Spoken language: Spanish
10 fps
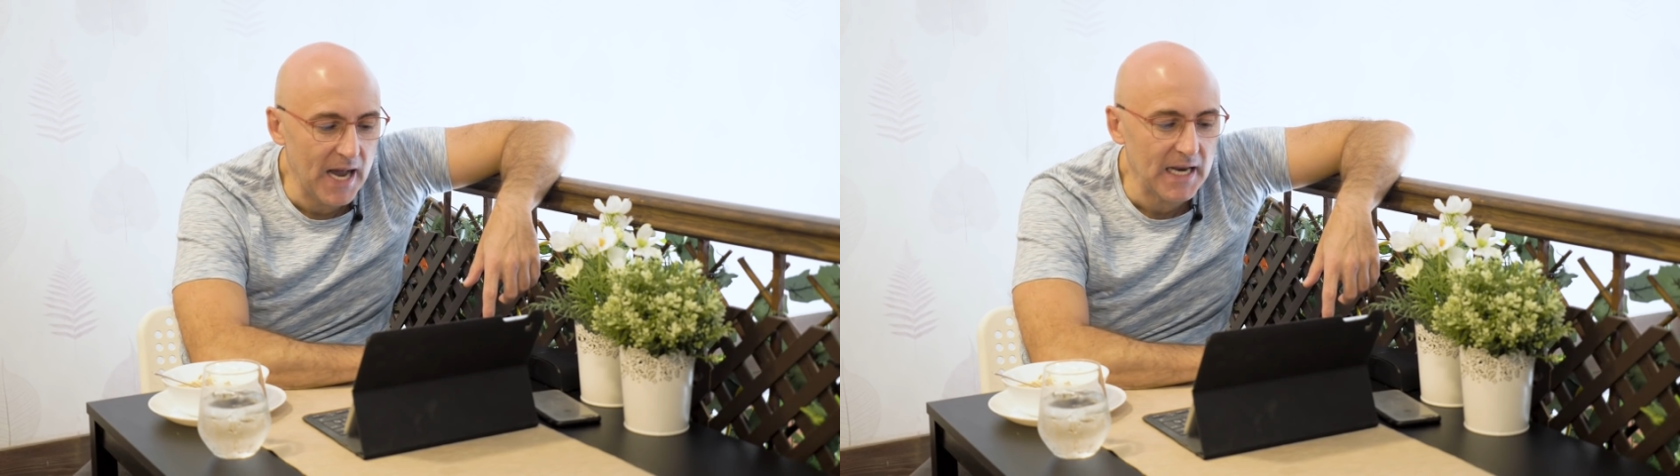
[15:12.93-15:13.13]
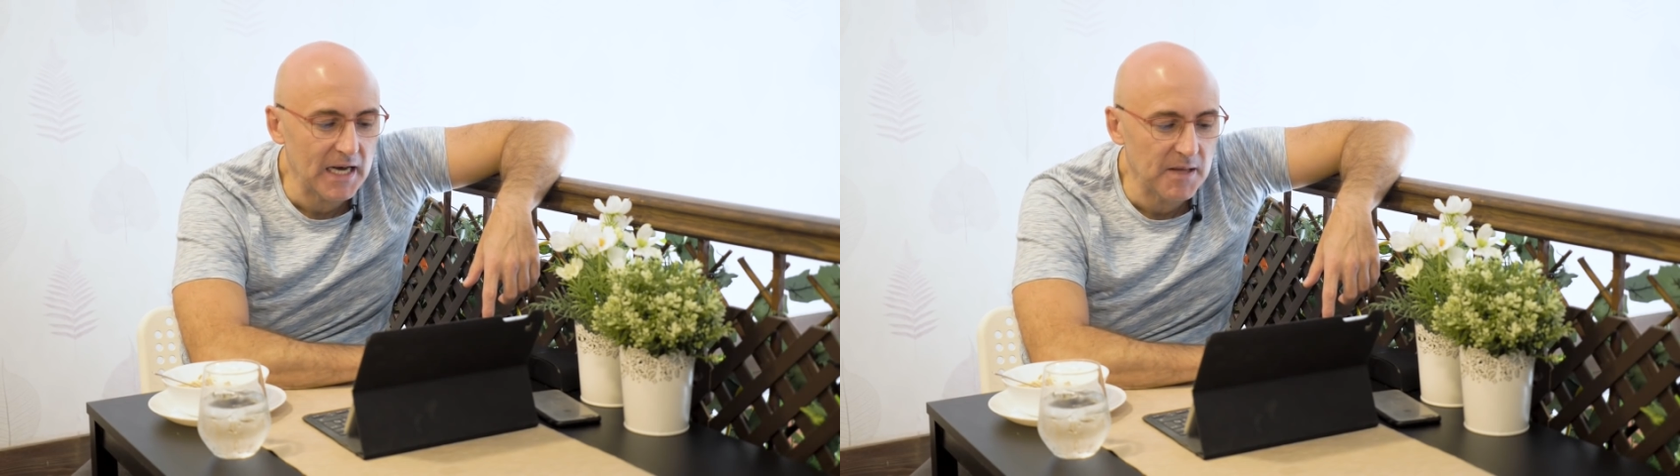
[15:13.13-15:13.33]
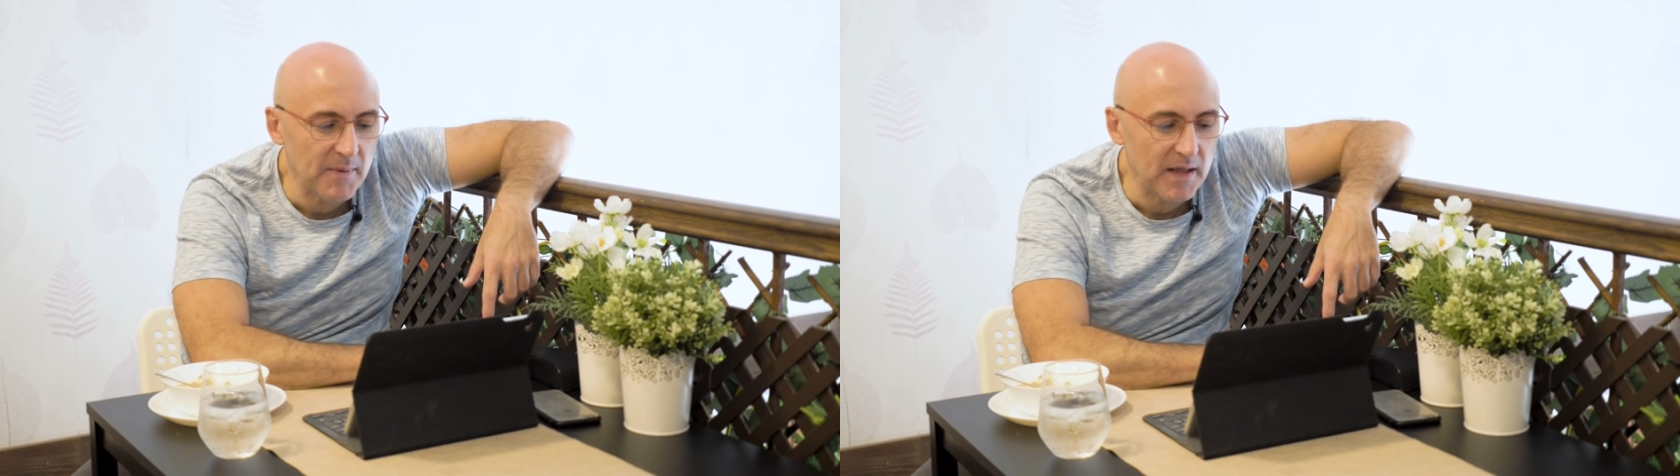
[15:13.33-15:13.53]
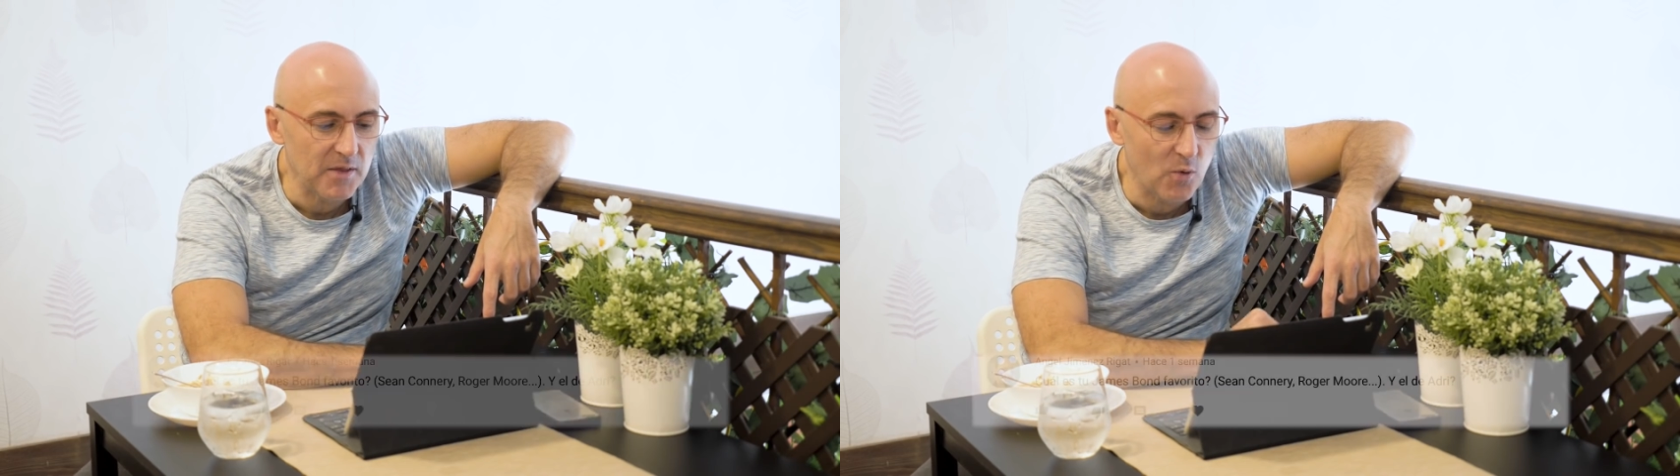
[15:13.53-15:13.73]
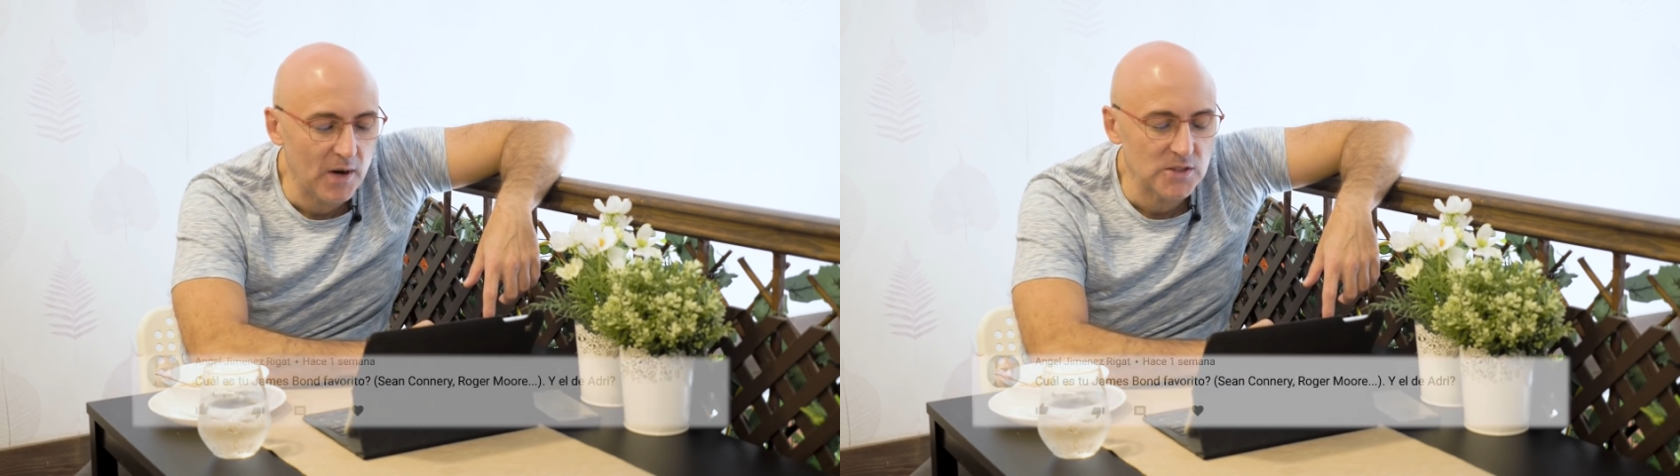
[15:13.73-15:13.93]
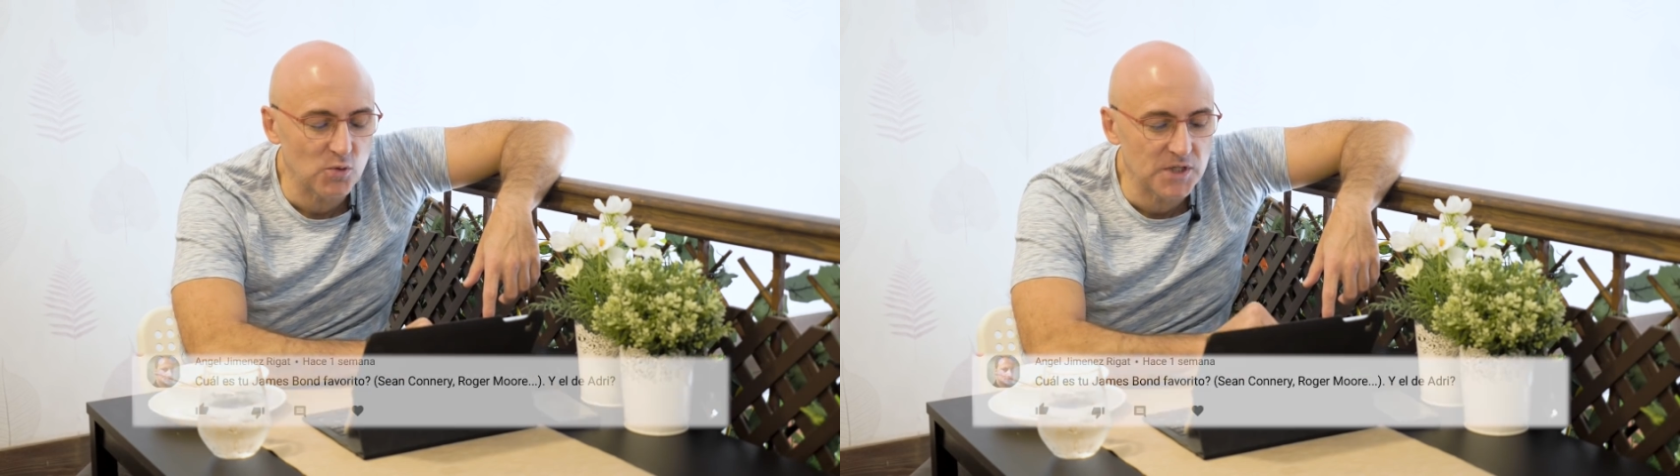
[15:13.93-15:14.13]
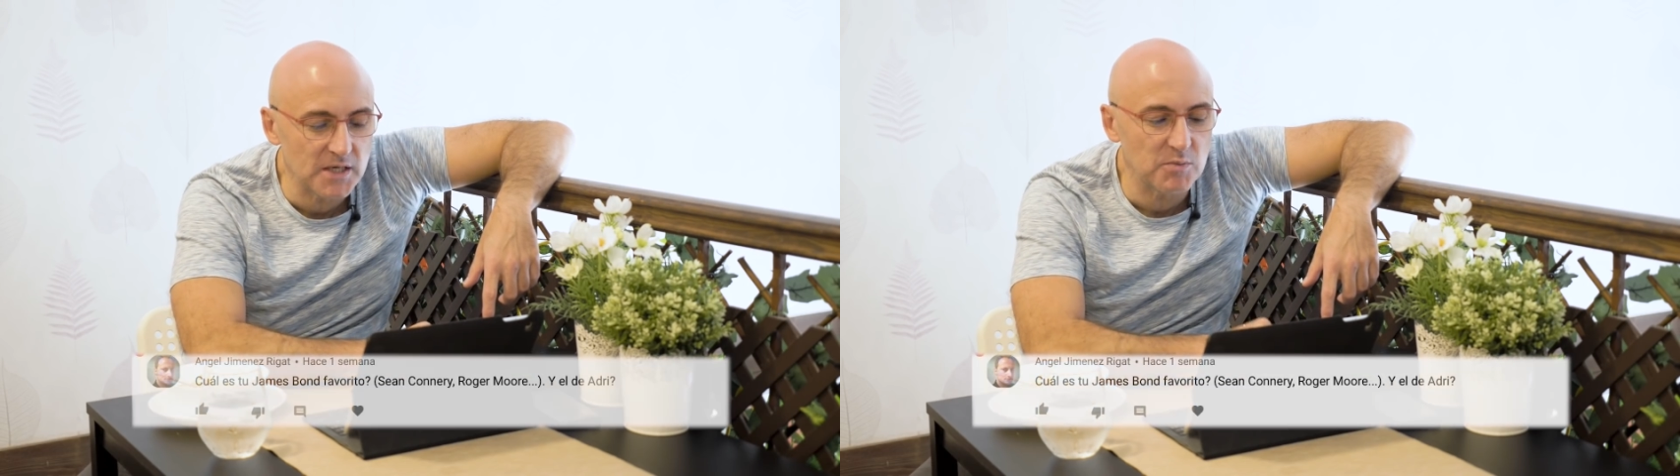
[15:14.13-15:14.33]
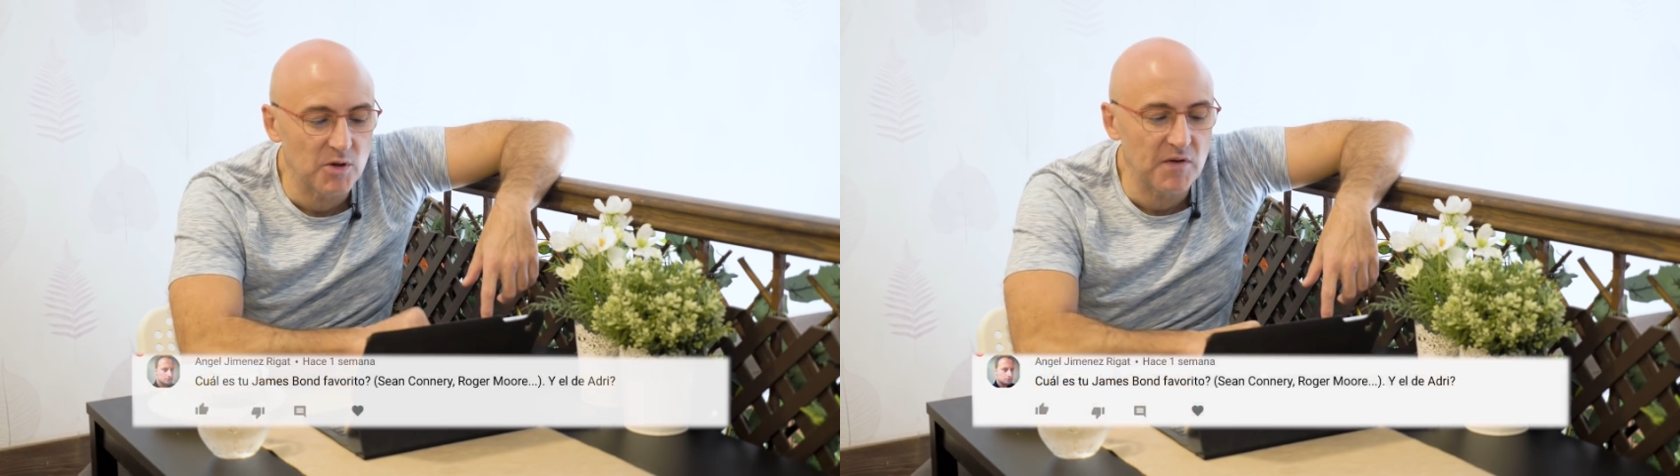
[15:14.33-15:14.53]
Ángel Jiménez, ¿cuál es tu
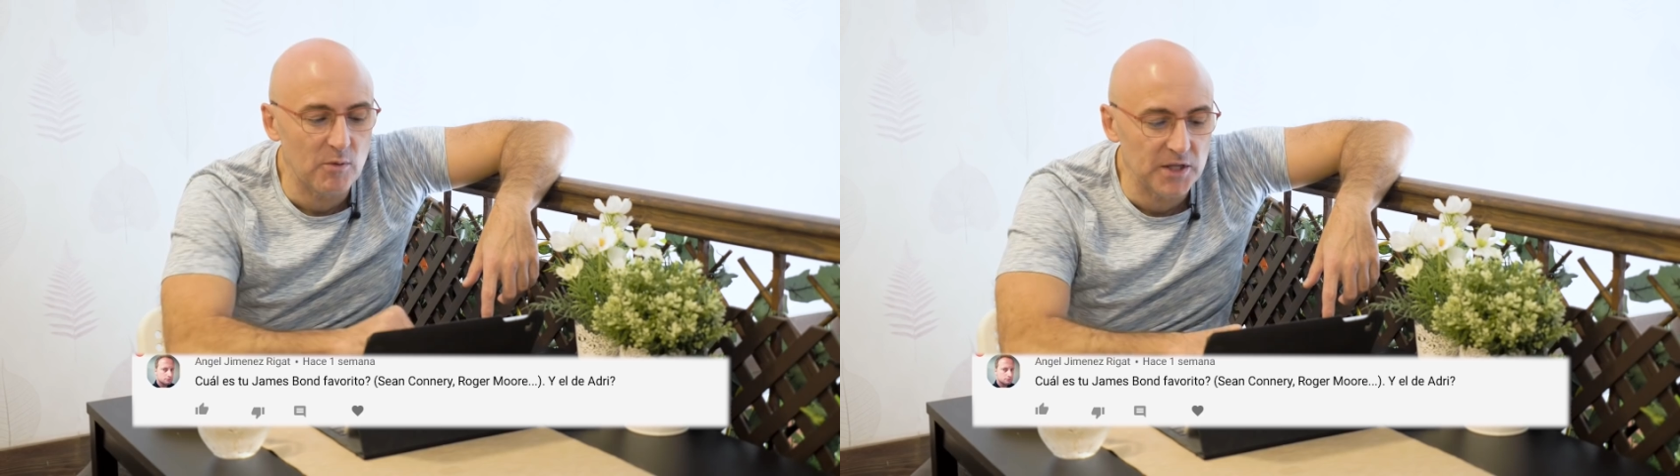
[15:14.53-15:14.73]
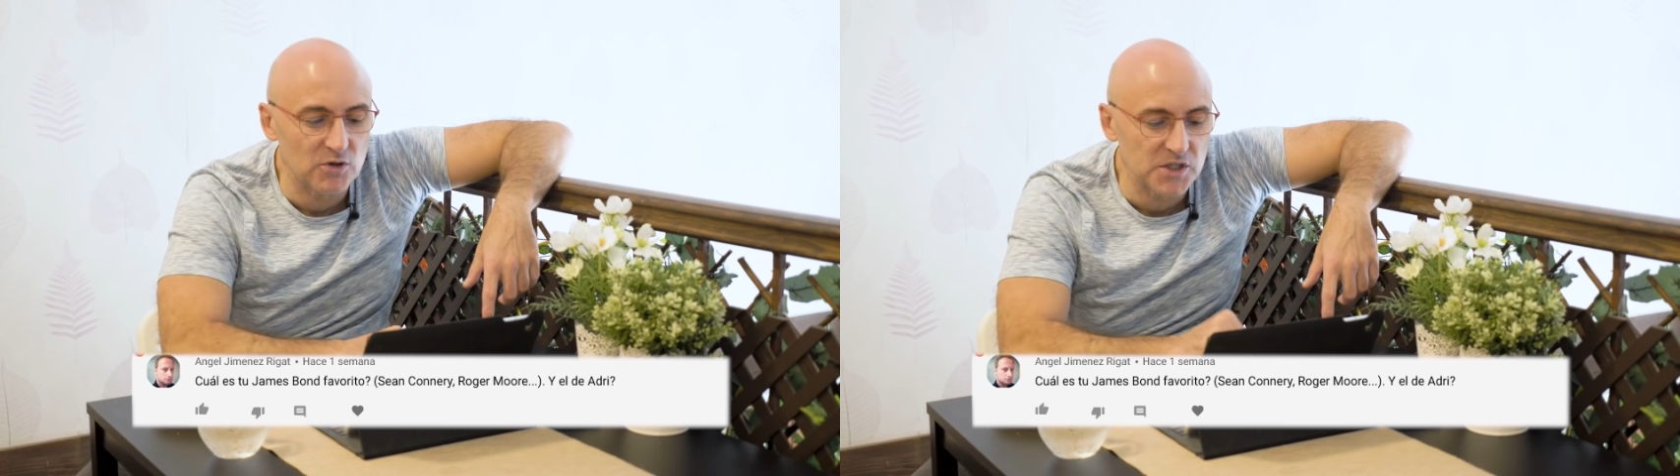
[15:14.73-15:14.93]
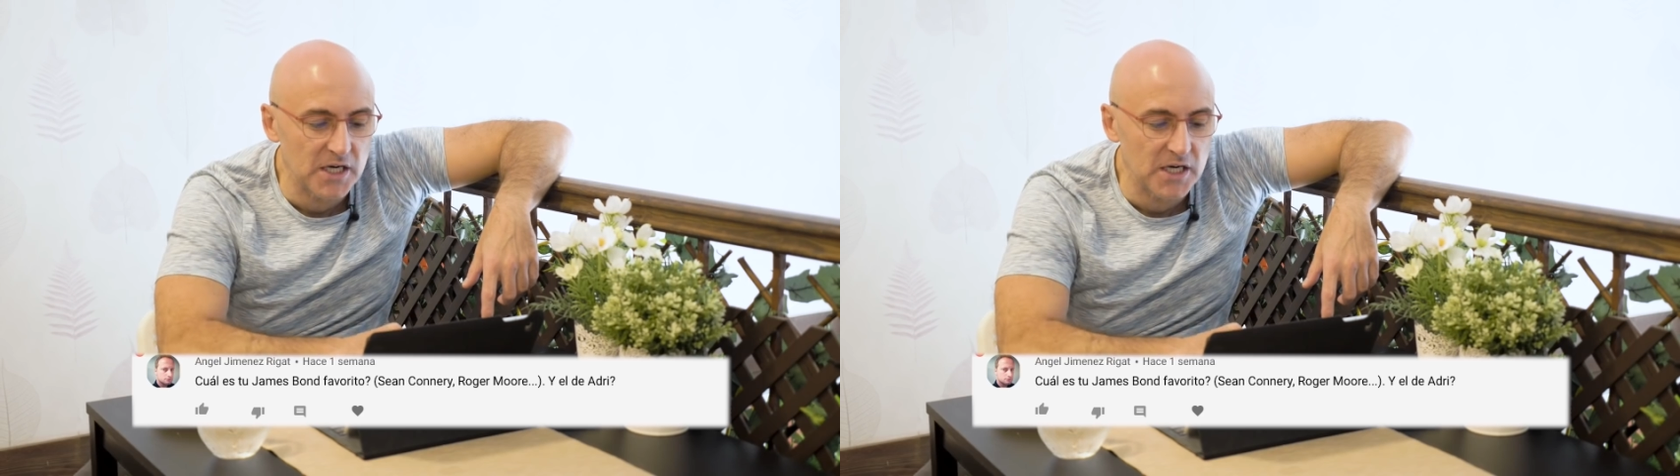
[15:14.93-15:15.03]
James Bond favorito?